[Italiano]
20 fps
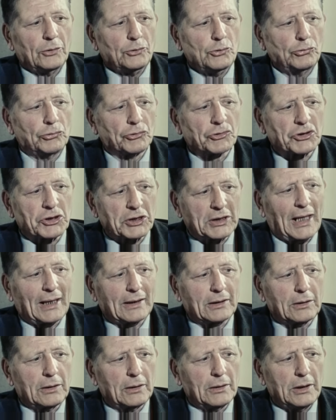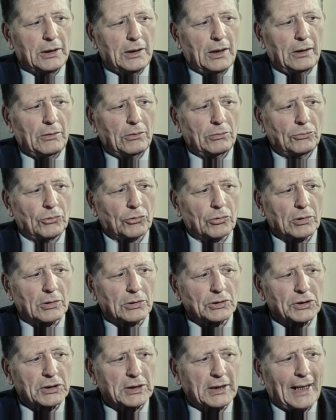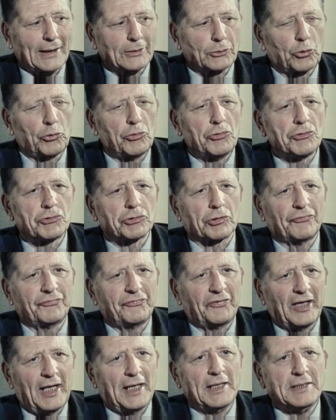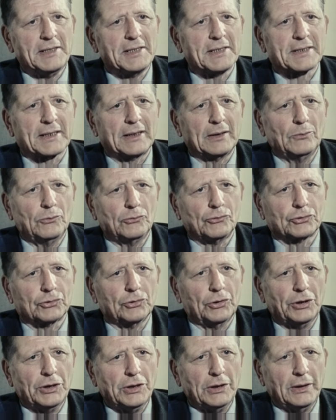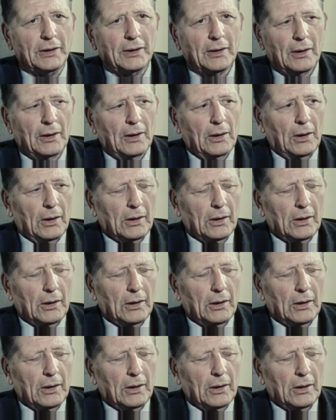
di uno, scatto, di uno scatto di insofferenza di Mussolini,